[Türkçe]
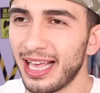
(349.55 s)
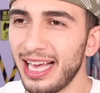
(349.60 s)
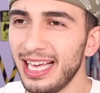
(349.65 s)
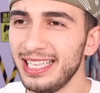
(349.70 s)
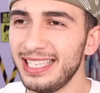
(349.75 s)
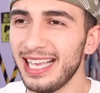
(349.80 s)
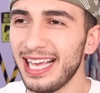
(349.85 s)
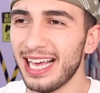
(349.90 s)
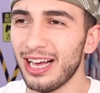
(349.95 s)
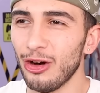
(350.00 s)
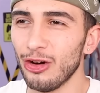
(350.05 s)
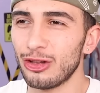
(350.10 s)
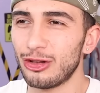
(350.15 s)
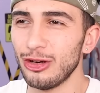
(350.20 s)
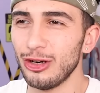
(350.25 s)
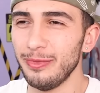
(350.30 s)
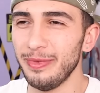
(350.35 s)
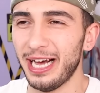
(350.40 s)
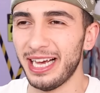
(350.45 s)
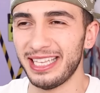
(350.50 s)
Teyze
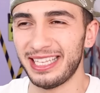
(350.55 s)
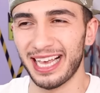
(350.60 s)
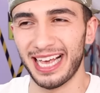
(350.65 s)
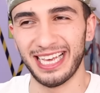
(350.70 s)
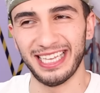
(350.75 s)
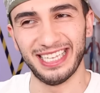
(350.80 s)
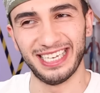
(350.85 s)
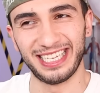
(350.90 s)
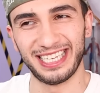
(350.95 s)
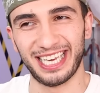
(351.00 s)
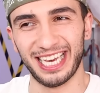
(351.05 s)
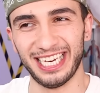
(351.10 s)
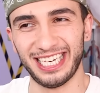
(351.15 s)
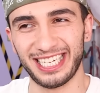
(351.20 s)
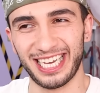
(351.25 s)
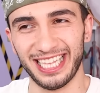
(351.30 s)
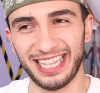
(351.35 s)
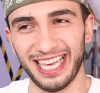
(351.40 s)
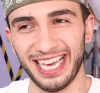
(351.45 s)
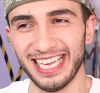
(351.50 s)
oturmaysaydın
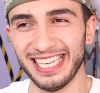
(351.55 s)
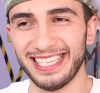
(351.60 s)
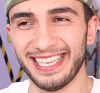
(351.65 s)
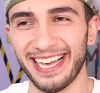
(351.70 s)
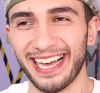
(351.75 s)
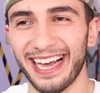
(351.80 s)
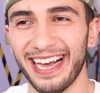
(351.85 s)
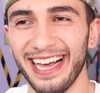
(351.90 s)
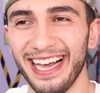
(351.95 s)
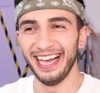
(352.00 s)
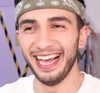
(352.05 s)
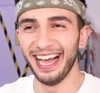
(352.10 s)
keşke teyze.